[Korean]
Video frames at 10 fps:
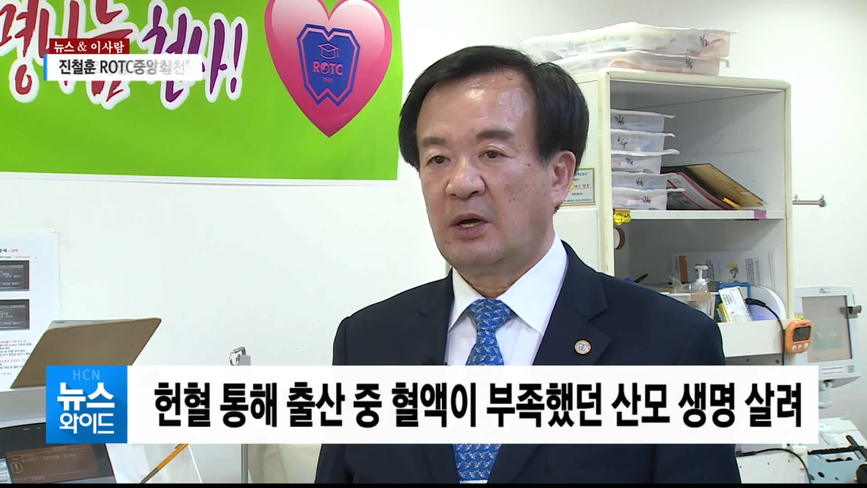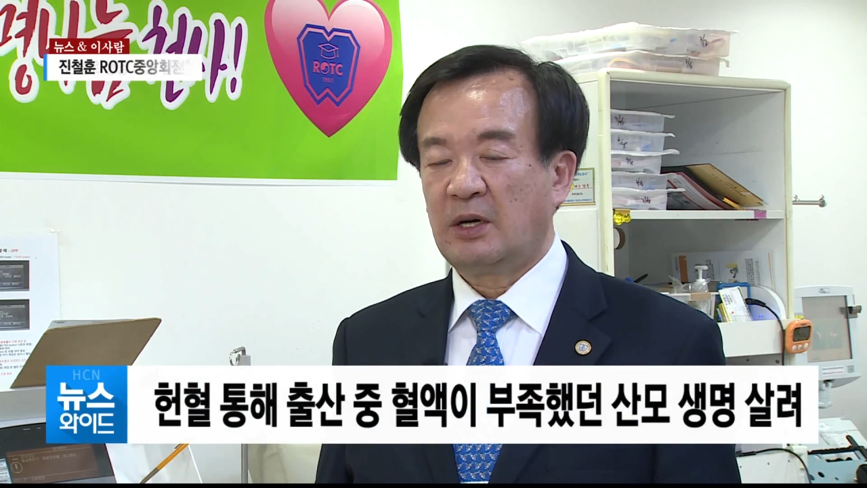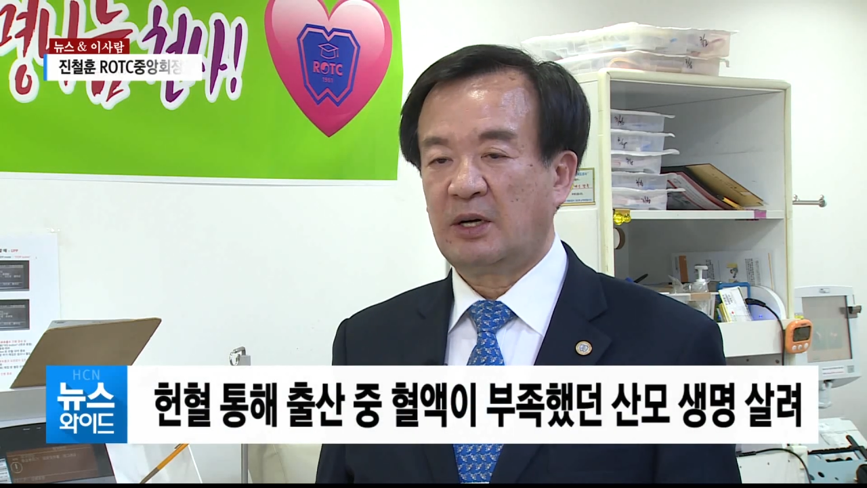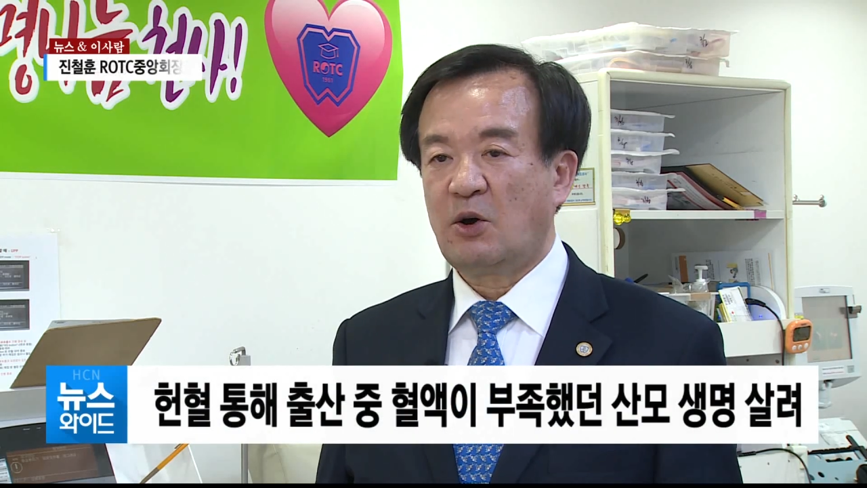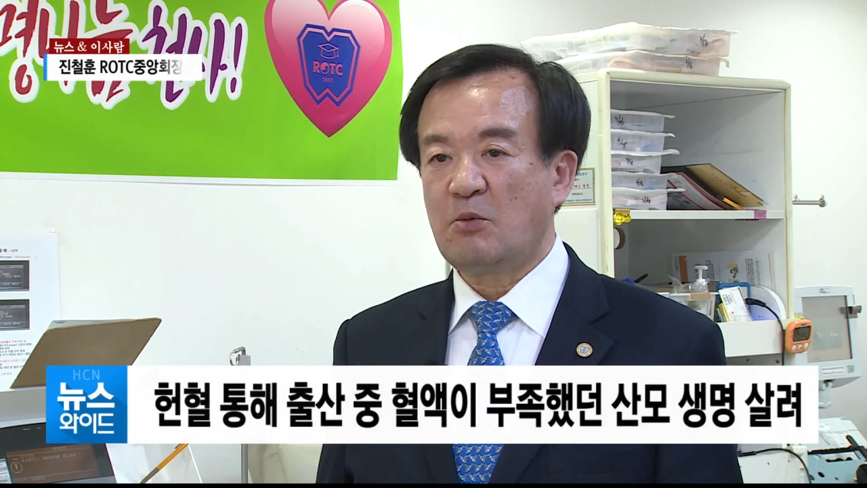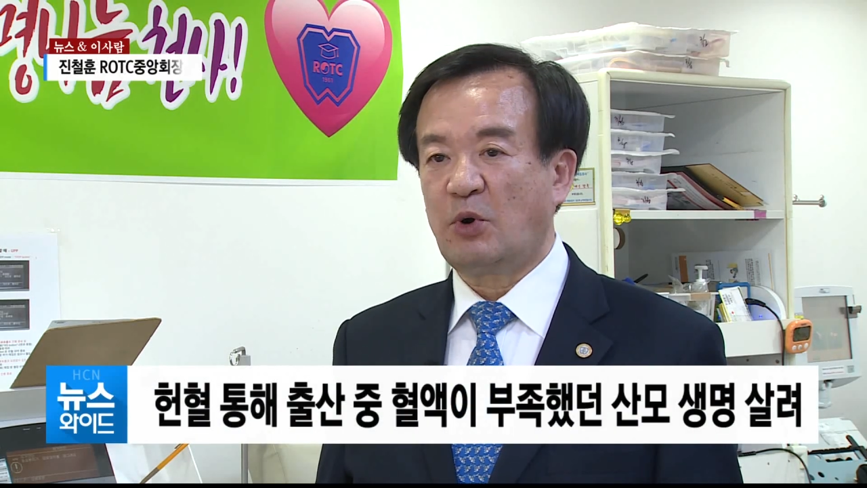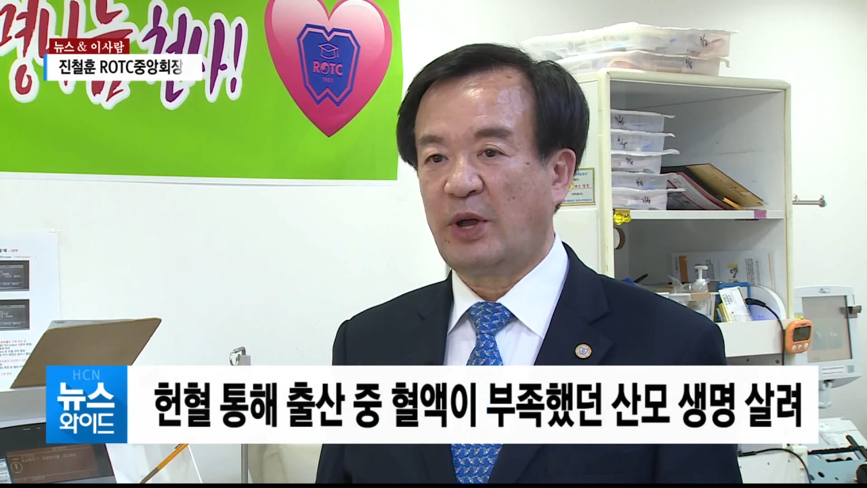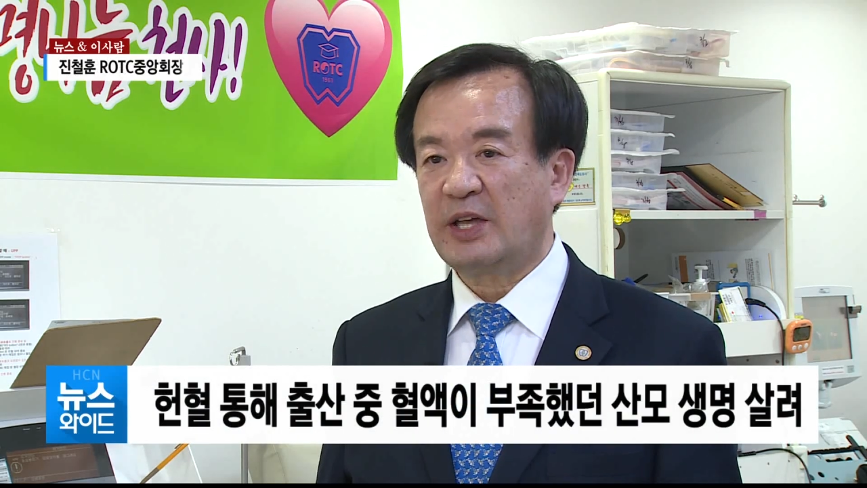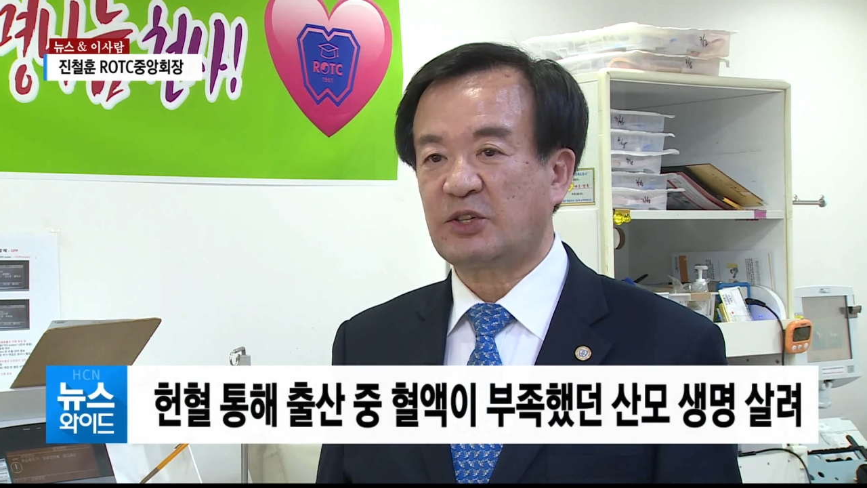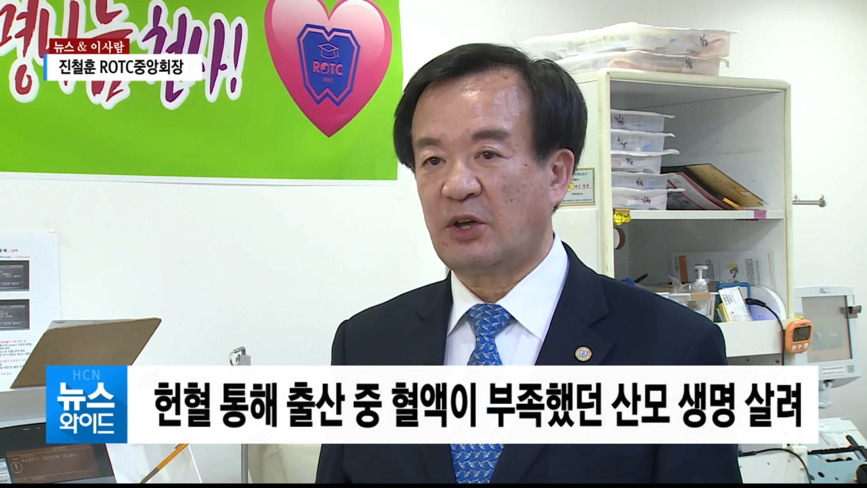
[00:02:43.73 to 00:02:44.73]
어, 홍보
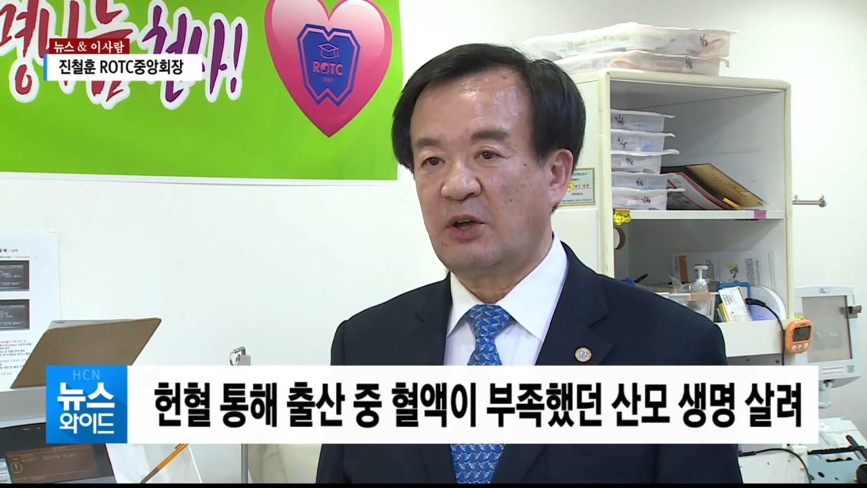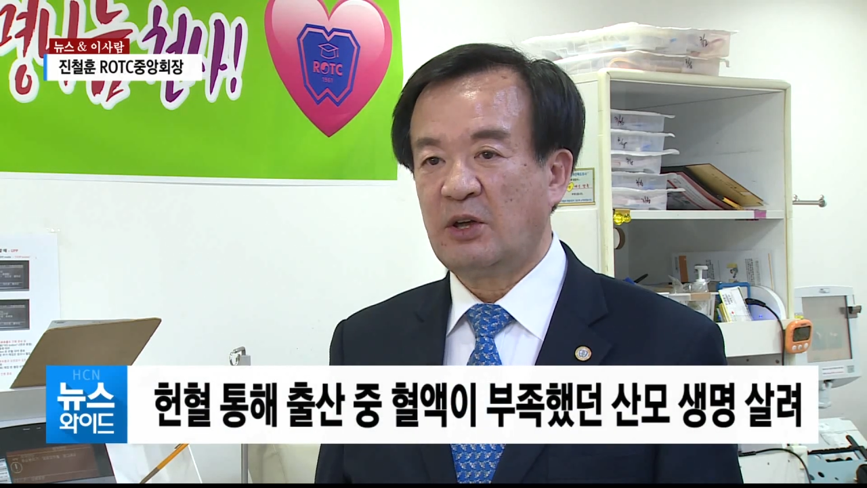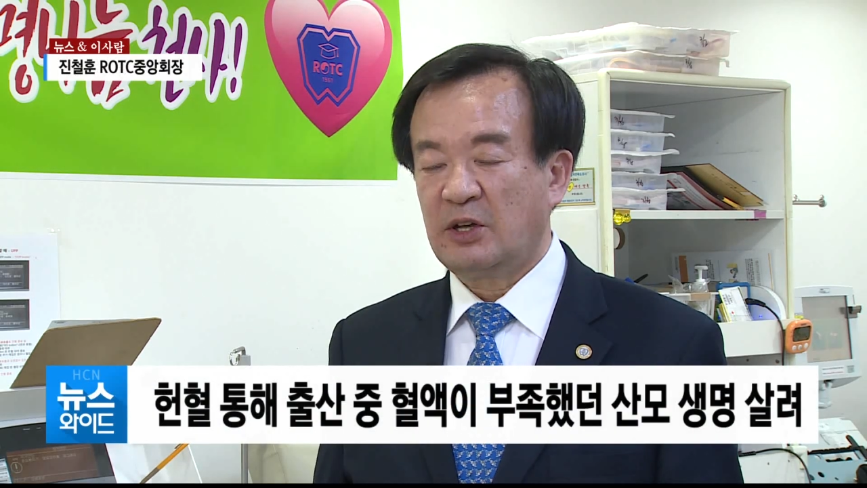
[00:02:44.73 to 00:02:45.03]
해서